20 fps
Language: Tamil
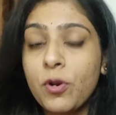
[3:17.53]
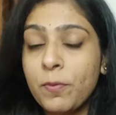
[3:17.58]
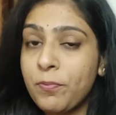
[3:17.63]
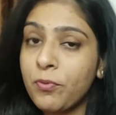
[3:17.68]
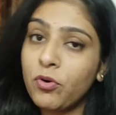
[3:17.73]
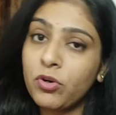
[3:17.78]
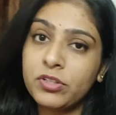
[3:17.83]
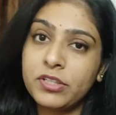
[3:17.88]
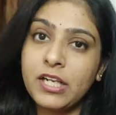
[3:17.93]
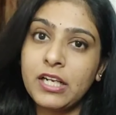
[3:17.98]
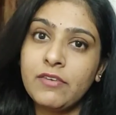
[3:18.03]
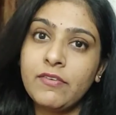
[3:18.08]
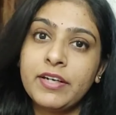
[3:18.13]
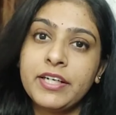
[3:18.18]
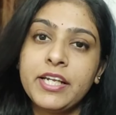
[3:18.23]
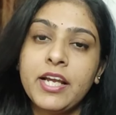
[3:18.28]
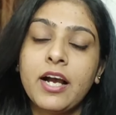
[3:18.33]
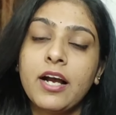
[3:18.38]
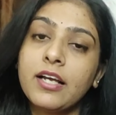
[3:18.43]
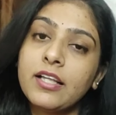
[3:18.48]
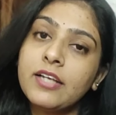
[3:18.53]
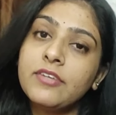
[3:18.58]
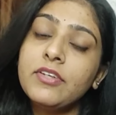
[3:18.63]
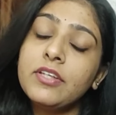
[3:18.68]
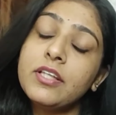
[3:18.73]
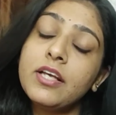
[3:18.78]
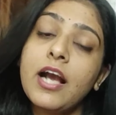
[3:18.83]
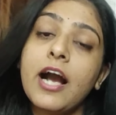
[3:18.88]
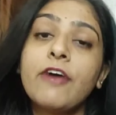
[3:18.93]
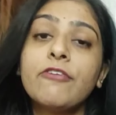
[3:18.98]
ஒரு போர்ட்டல் வழியாக
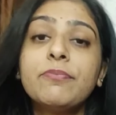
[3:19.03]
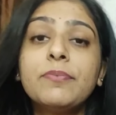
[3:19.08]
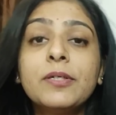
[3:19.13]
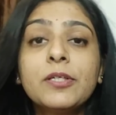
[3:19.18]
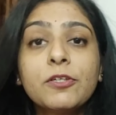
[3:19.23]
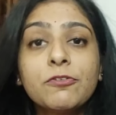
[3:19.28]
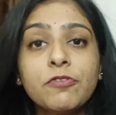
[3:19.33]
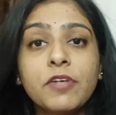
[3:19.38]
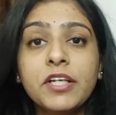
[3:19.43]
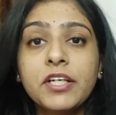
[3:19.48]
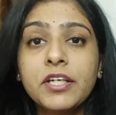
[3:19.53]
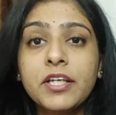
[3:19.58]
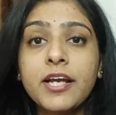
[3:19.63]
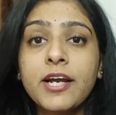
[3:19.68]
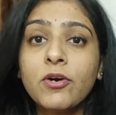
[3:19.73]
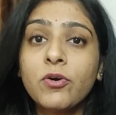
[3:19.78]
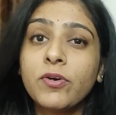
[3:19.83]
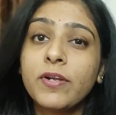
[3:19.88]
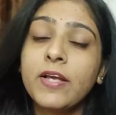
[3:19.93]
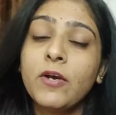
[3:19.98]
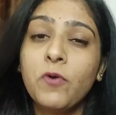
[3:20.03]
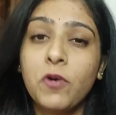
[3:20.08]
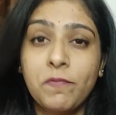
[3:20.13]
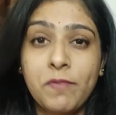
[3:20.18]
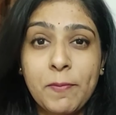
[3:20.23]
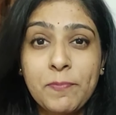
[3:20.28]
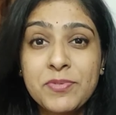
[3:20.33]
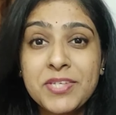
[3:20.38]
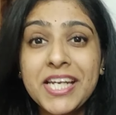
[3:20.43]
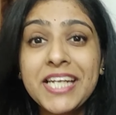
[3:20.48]
அதாவது இது கவர்மெண்ட் ஆஃப் இந்தியாவுடைய ஒரு
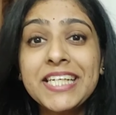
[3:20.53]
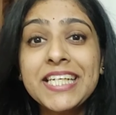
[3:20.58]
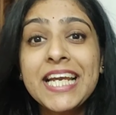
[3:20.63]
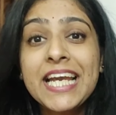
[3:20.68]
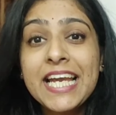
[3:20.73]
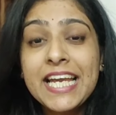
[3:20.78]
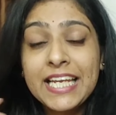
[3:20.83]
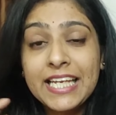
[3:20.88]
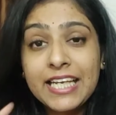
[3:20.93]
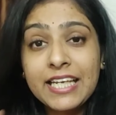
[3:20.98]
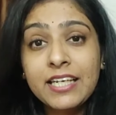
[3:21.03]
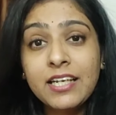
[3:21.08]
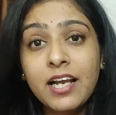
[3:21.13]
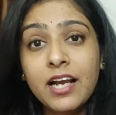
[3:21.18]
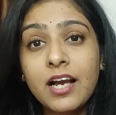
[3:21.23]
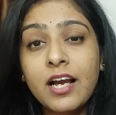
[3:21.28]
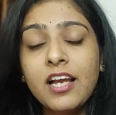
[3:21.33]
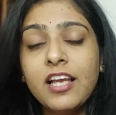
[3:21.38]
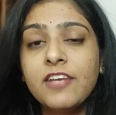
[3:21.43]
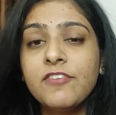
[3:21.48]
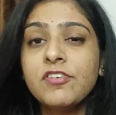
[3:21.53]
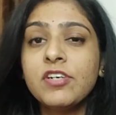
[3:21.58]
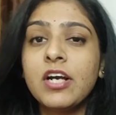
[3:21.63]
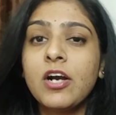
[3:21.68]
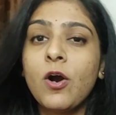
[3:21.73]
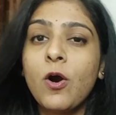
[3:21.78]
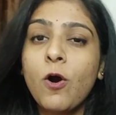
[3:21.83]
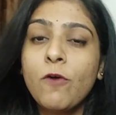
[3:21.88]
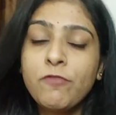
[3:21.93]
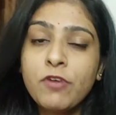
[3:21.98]
வெப்சைட் இங்கே
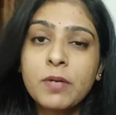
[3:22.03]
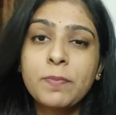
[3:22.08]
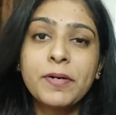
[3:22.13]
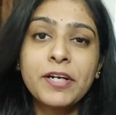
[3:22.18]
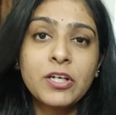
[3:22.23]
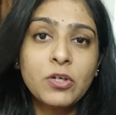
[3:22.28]
இவங்க ஆஃபர்